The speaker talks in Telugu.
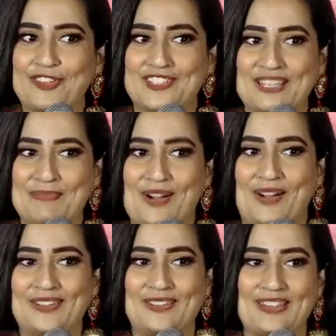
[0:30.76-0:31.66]
వస్తే
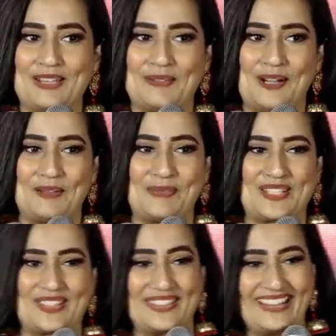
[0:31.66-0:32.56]
బాగుంటుందేమో
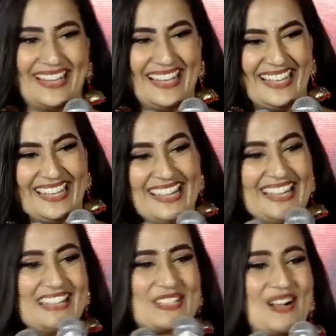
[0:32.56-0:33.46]
అనిపిస్తుంది
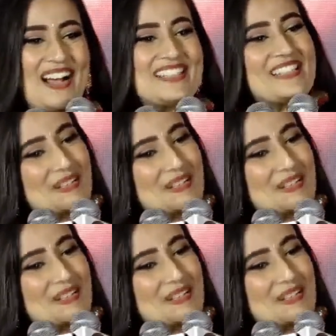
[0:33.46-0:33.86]
సుహాసిని